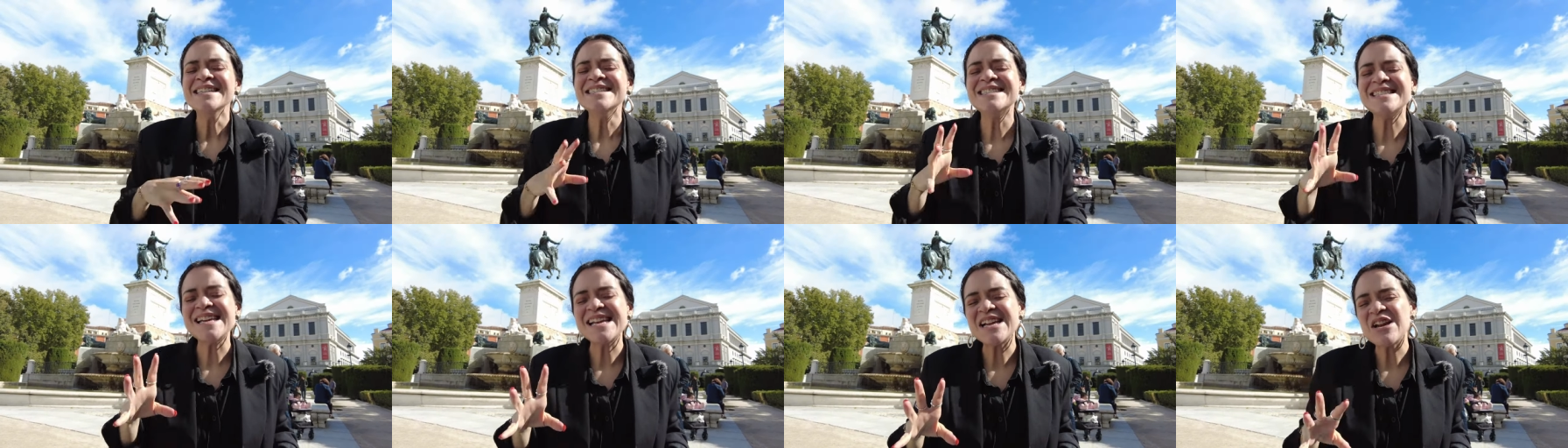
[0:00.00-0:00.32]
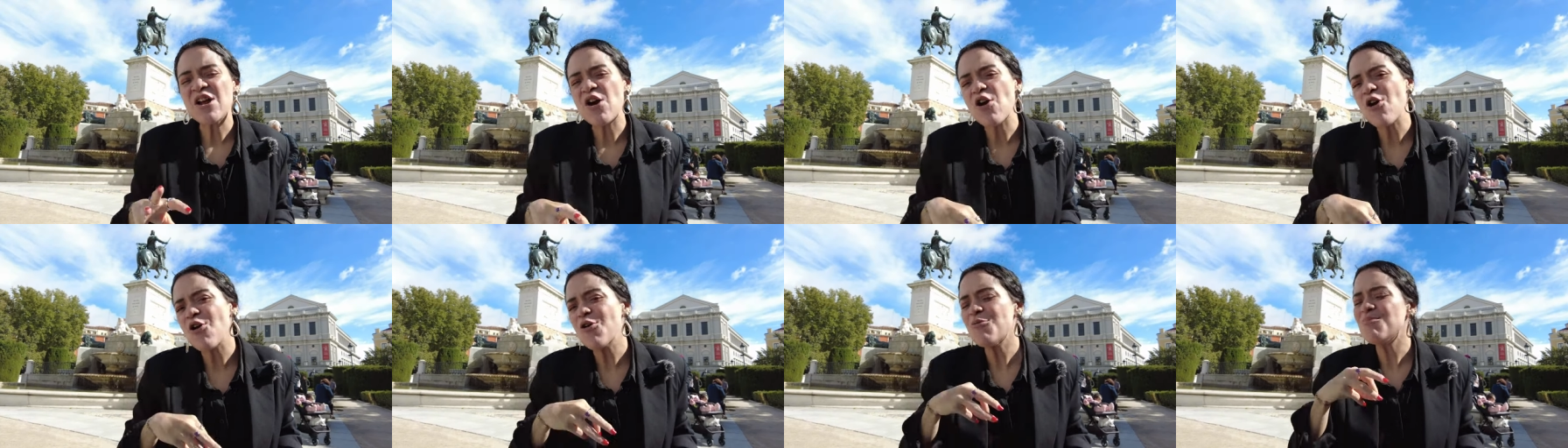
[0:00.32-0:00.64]

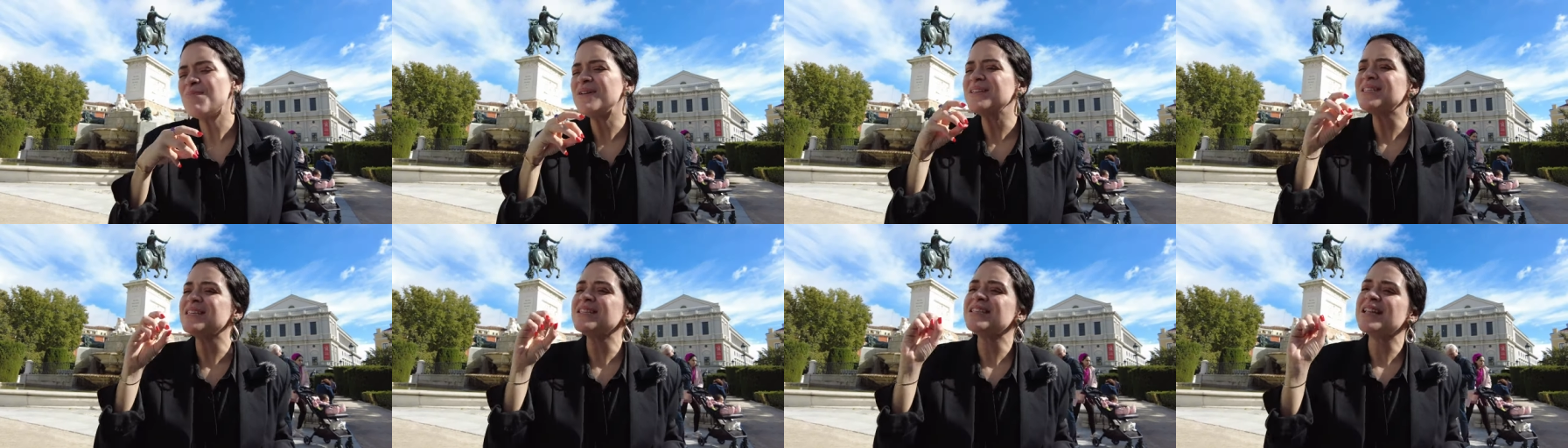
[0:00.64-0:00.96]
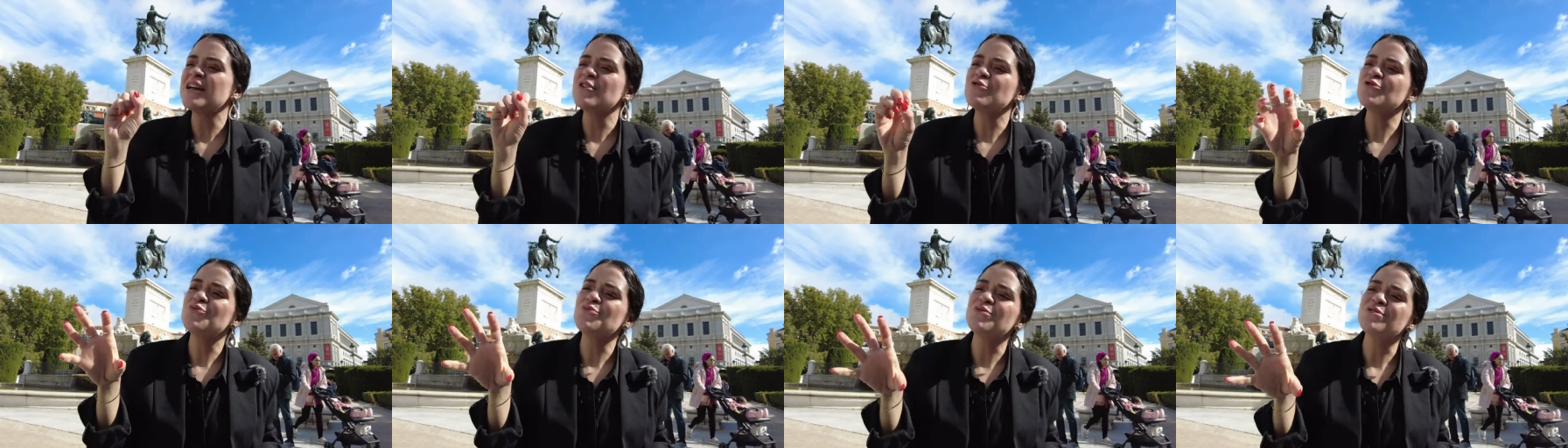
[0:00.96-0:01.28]
sino
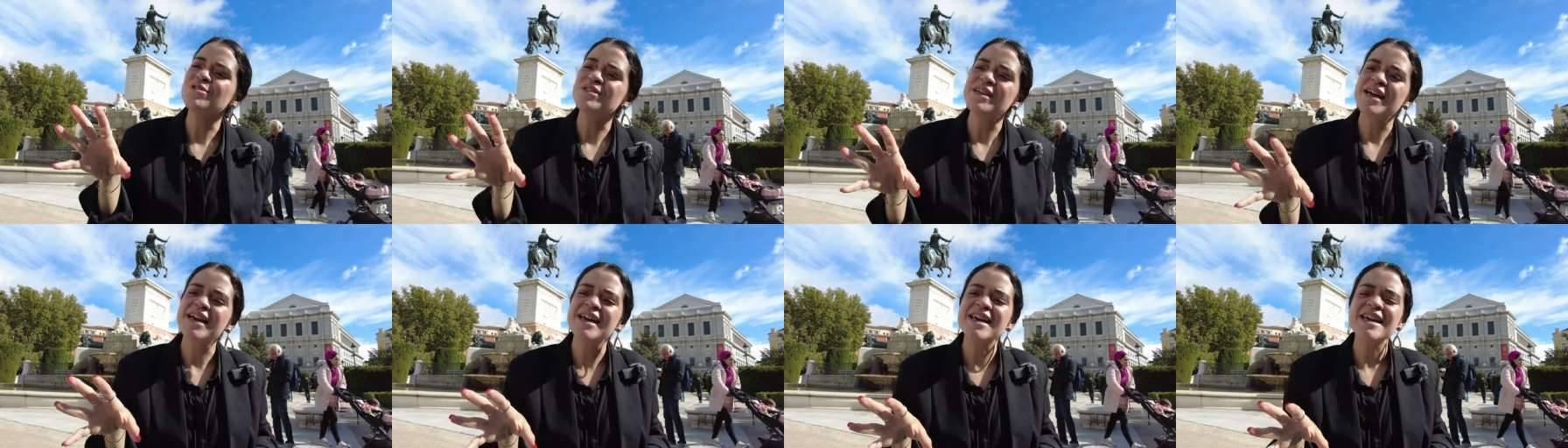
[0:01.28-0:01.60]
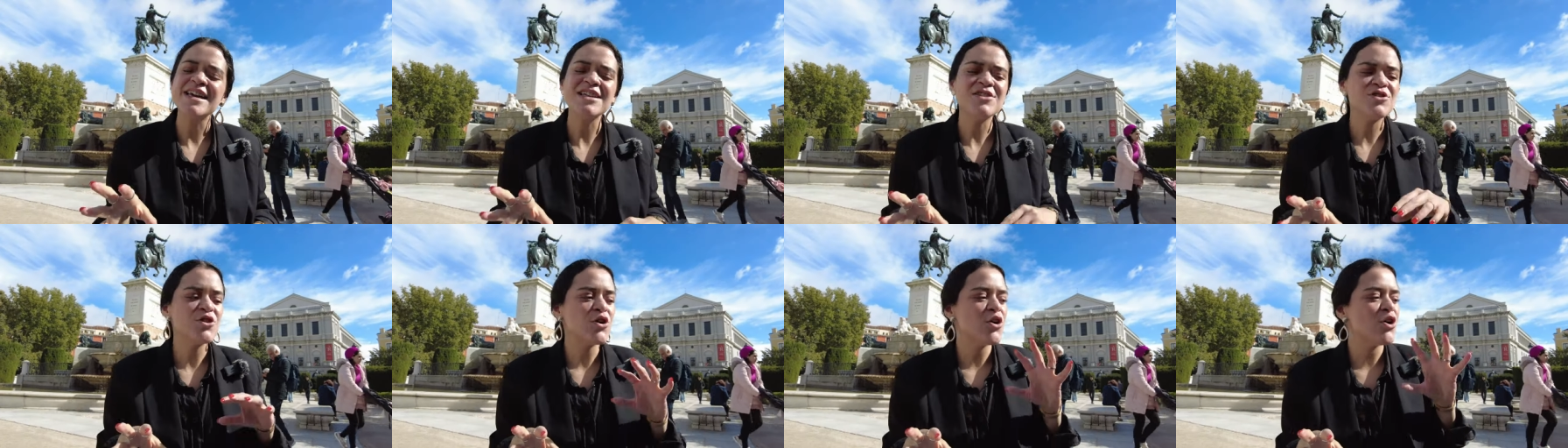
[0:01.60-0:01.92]
visitar un
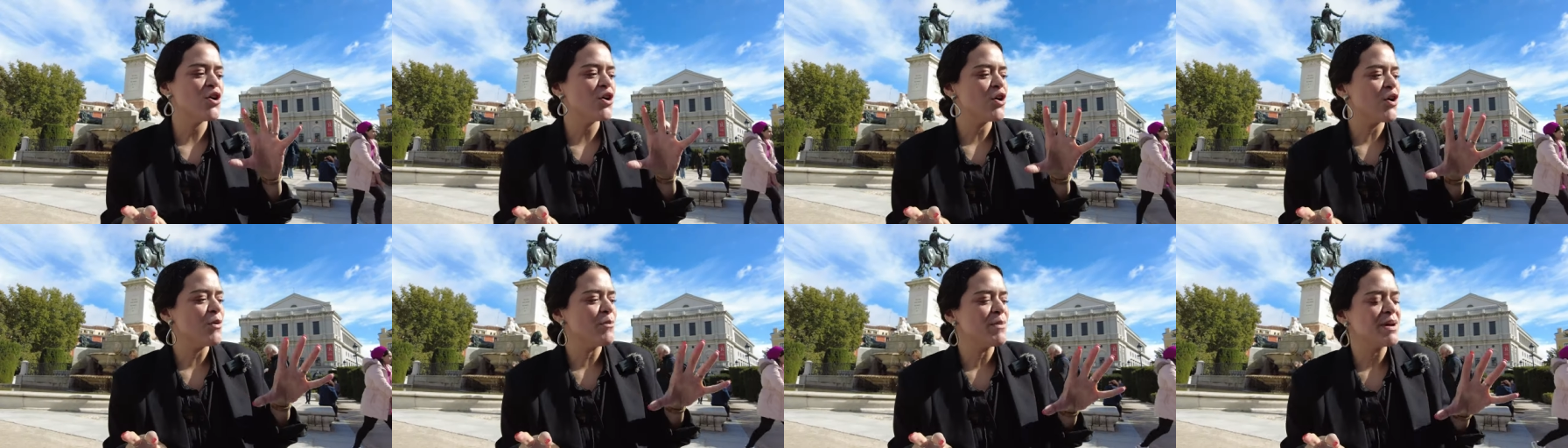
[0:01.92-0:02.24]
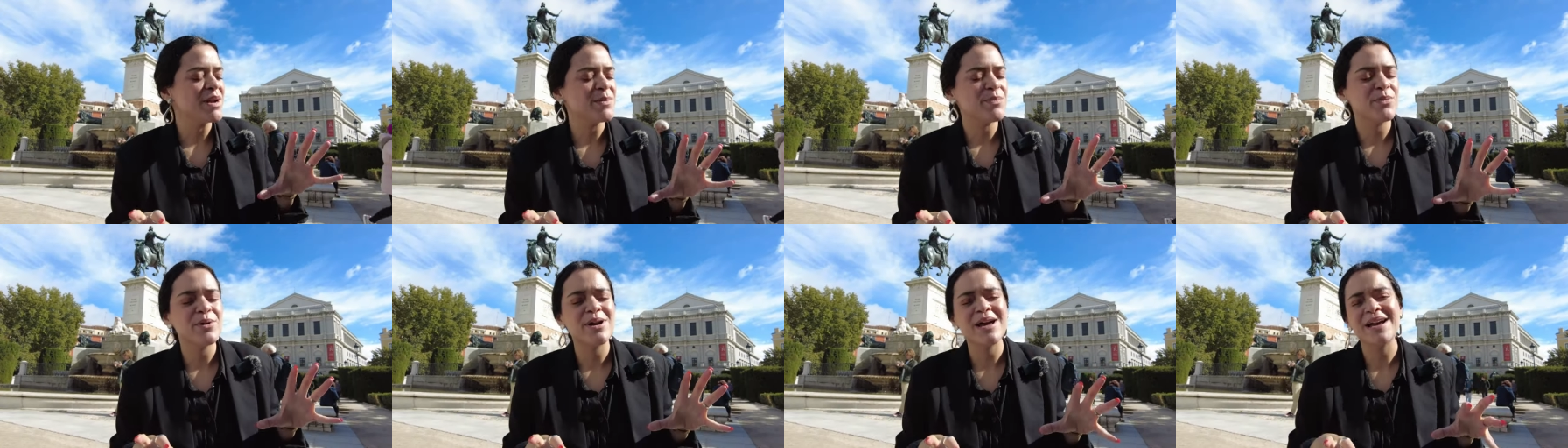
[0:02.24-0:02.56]
museito,
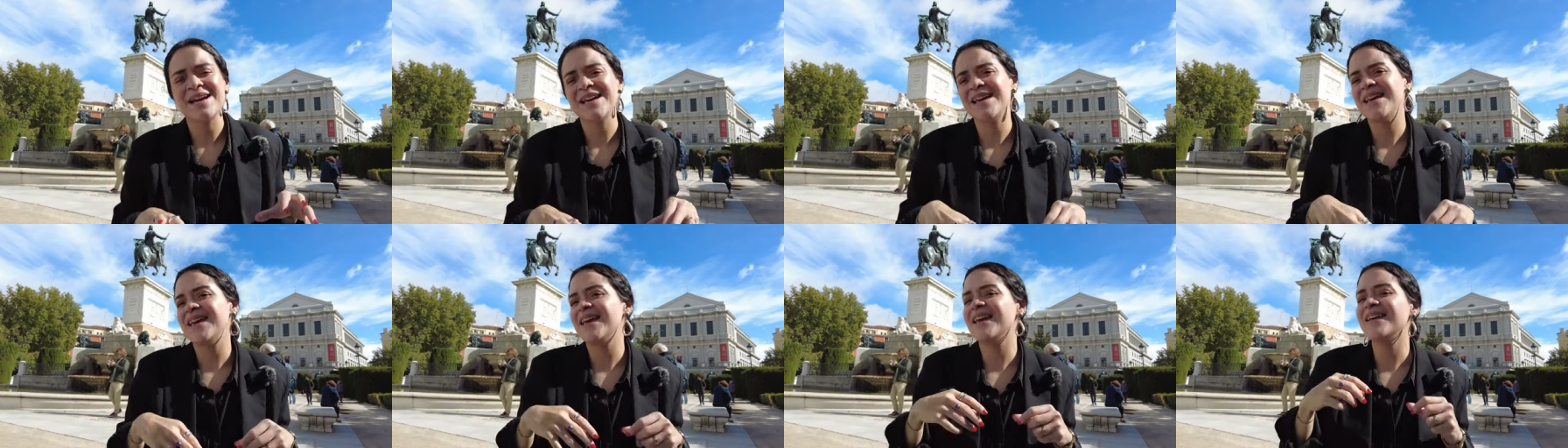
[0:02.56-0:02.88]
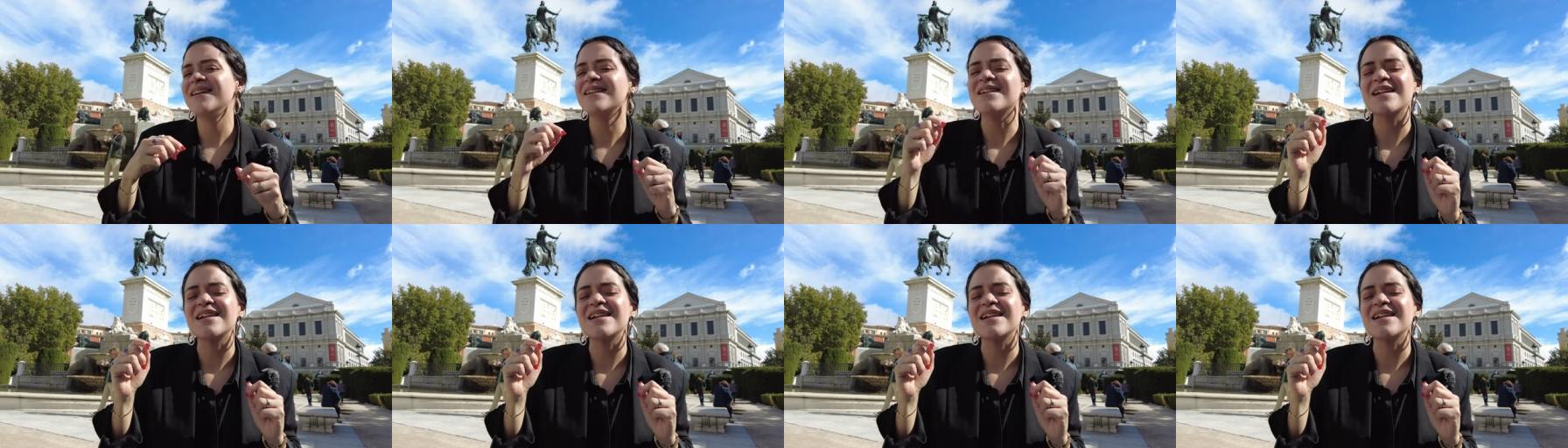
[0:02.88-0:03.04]
comer por aquí,